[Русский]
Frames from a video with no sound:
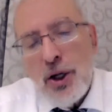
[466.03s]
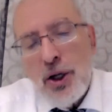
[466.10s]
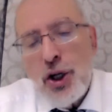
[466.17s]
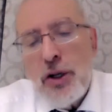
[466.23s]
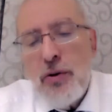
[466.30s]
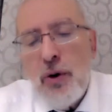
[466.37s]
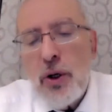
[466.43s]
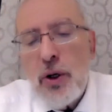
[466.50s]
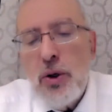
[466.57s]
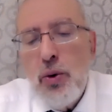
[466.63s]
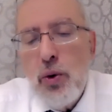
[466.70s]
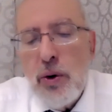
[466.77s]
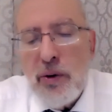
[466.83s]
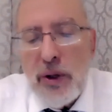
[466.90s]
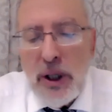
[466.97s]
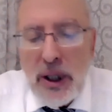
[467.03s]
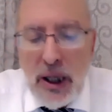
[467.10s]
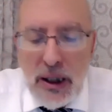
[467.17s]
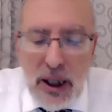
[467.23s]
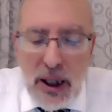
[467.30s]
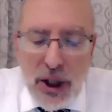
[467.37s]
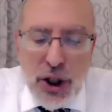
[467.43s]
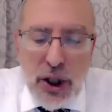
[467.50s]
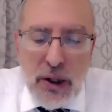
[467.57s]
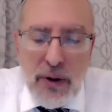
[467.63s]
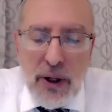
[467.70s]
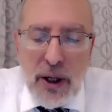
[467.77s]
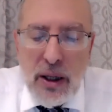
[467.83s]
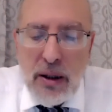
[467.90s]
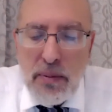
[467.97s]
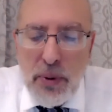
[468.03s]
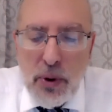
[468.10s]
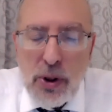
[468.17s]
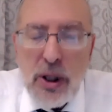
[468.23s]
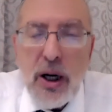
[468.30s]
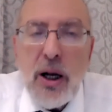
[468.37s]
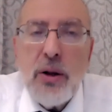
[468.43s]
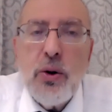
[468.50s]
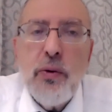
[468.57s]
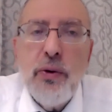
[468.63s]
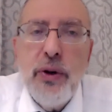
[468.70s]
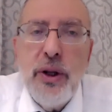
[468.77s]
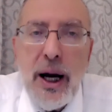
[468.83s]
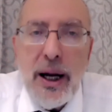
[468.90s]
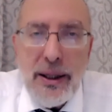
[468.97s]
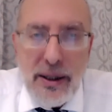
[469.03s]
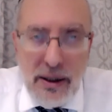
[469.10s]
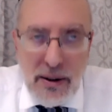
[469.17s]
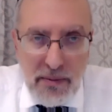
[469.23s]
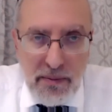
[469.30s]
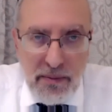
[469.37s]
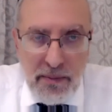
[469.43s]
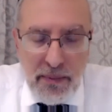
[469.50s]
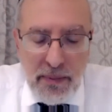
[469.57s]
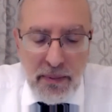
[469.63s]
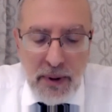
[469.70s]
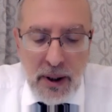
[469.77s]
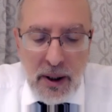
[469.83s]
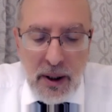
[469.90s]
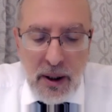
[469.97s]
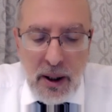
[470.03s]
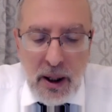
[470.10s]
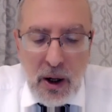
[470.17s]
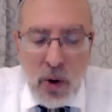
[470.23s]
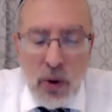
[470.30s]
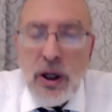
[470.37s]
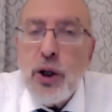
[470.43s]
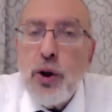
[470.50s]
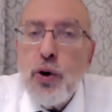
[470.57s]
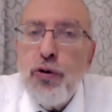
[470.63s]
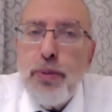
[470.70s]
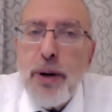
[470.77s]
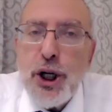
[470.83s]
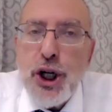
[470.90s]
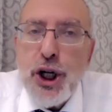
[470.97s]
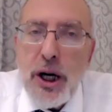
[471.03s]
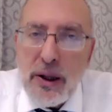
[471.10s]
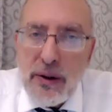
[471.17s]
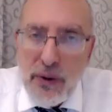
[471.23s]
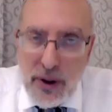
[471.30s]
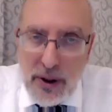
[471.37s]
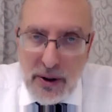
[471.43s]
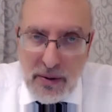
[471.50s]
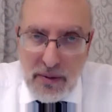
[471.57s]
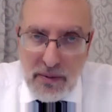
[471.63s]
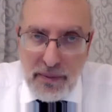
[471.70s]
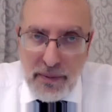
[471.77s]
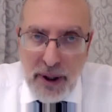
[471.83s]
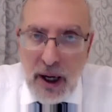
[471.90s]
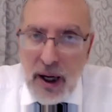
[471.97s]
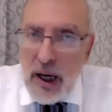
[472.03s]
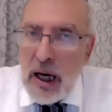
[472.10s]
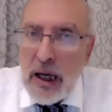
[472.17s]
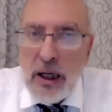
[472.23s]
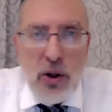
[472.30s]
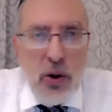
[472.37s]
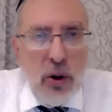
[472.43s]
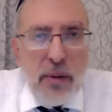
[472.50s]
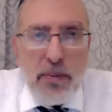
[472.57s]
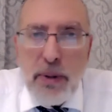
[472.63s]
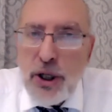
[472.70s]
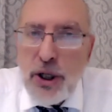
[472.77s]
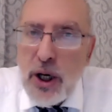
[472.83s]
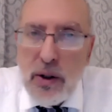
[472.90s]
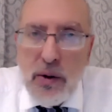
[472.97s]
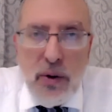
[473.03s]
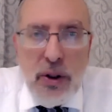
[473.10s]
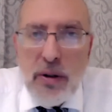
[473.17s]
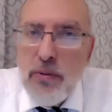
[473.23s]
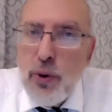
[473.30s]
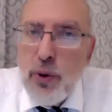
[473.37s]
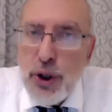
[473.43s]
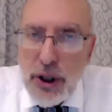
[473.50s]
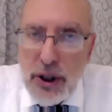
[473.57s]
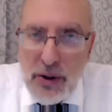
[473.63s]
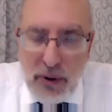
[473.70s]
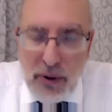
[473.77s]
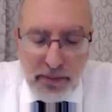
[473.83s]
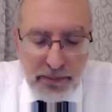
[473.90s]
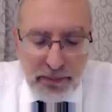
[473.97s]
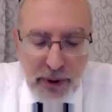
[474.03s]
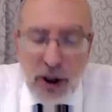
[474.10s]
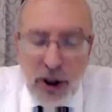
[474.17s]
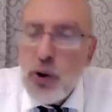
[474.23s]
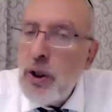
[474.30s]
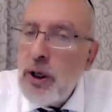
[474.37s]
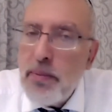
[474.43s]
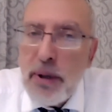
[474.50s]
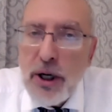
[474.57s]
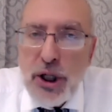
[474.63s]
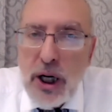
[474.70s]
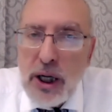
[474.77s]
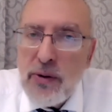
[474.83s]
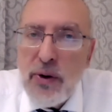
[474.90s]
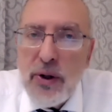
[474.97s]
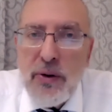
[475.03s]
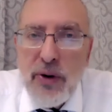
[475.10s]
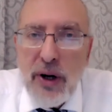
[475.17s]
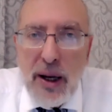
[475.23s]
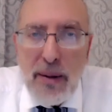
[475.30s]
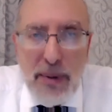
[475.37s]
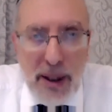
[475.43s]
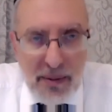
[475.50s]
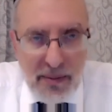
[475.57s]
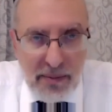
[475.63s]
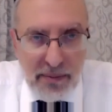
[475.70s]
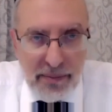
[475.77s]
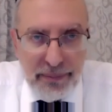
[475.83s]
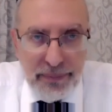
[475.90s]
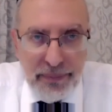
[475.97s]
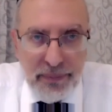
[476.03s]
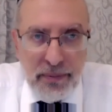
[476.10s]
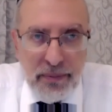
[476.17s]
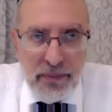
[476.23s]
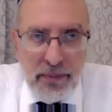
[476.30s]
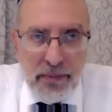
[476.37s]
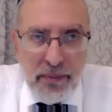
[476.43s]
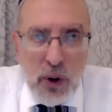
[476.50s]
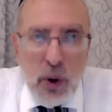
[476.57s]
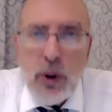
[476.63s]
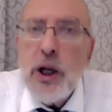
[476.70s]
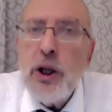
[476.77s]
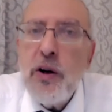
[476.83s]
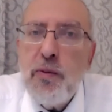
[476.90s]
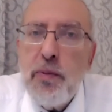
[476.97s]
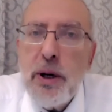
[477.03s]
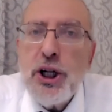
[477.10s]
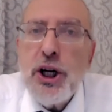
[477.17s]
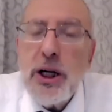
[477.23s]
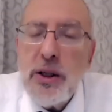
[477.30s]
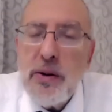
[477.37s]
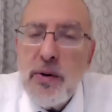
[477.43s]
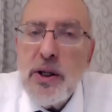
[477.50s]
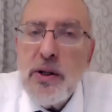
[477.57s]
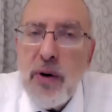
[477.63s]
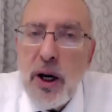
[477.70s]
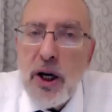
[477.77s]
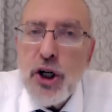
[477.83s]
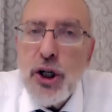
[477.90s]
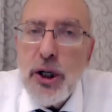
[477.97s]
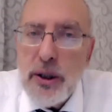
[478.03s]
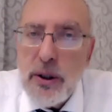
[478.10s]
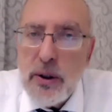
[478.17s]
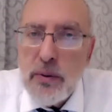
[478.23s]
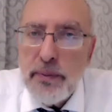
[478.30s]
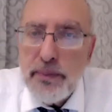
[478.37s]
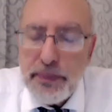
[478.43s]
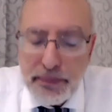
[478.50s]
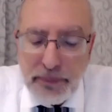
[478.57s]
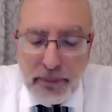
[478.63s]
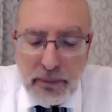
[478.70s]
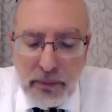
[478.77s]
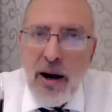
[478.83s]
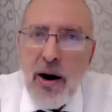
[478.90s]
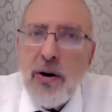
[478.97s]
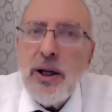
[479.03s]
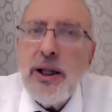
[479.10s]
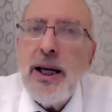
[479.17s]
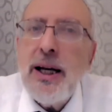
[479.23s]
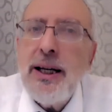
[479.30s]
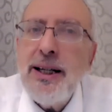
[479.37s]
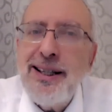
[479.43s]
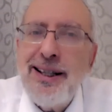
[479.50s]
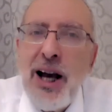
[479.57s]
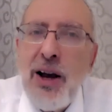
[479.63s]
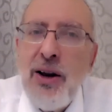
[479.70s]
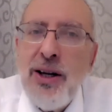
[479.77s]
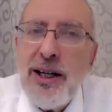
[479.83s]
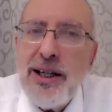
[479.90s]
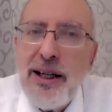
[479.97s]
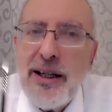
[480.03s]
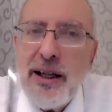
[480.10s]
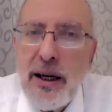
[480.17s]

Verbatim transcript: Четвертый уровень, когда человек не просто готов дать, он готов пожертвовать. И не только пожертвовать имуществом, не только пожертвовать временем, он готов пожертвовать своей жизнью. Он говорит, я не знаю, есть ли